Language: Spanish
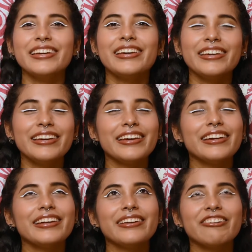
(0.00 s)

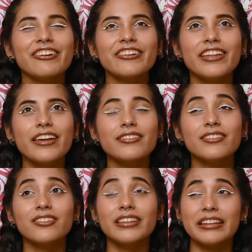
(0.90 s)
Y luego de
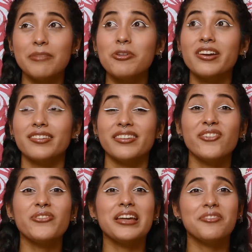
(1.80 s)
eso teníamos que
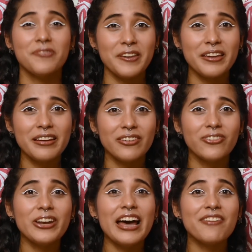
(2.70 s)
hacer una,
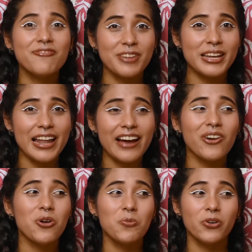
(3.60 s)
una fila
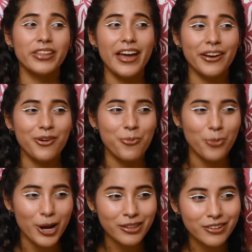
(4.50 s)
como de
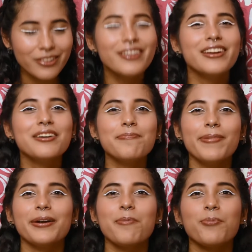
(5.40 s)
aeropuerto
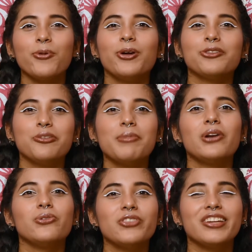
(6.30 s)
para poder
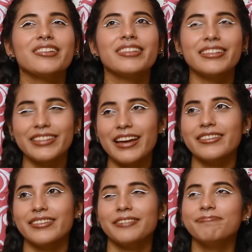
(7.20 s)
tomar un triste
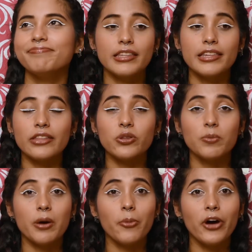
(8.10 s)
taxi ya
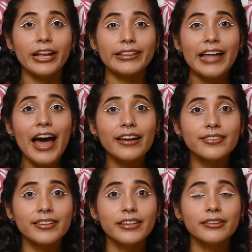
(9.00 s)
tomamos el
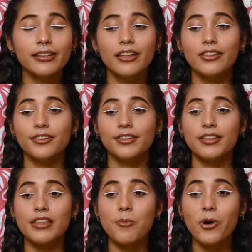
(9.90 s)
taxi, nos
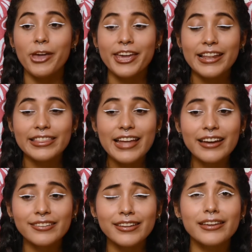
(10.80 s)
sentamos en el
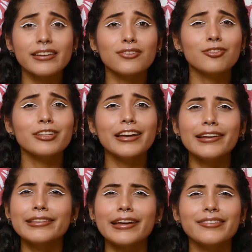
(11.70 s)
taxi y resulta que
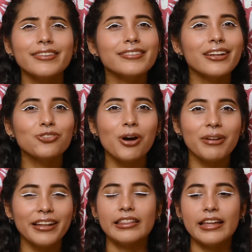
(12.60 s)
el taxista no
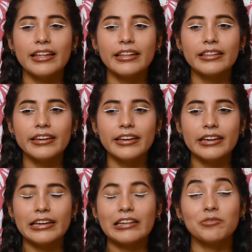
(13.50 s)
habla nada
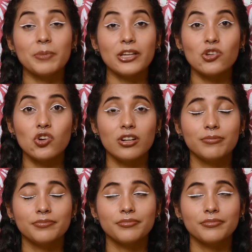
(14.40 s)
de español